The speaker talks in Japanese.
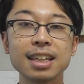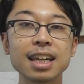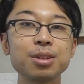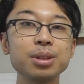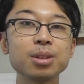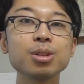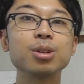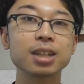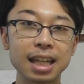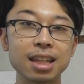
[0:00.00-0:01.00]
逆に言う
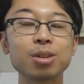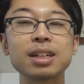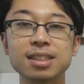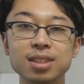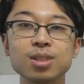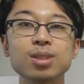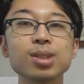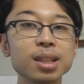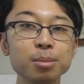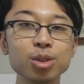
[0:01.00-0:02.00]
と下痢とか頭痛、
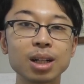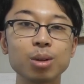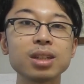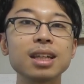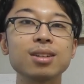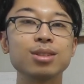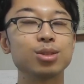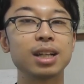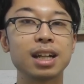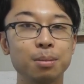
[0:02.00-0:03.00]
そういったものが起きてくる
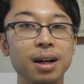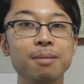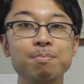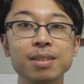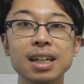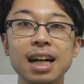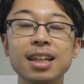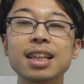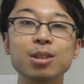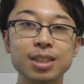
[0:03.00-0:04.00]
のであれば、あ
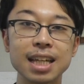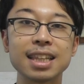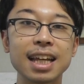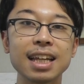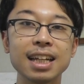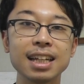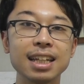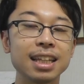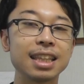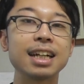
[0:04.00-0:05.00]
なたの整体
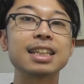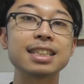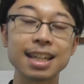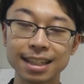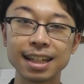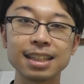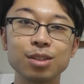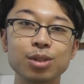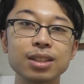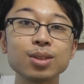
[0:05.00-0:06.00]
やってあげた整体って
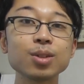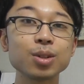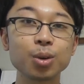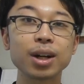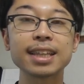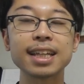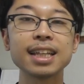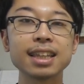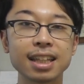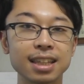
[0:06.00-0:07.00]
いうのがすごく効果的
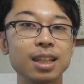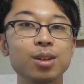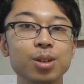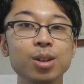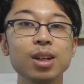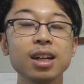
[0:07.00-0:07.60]
だったっていう、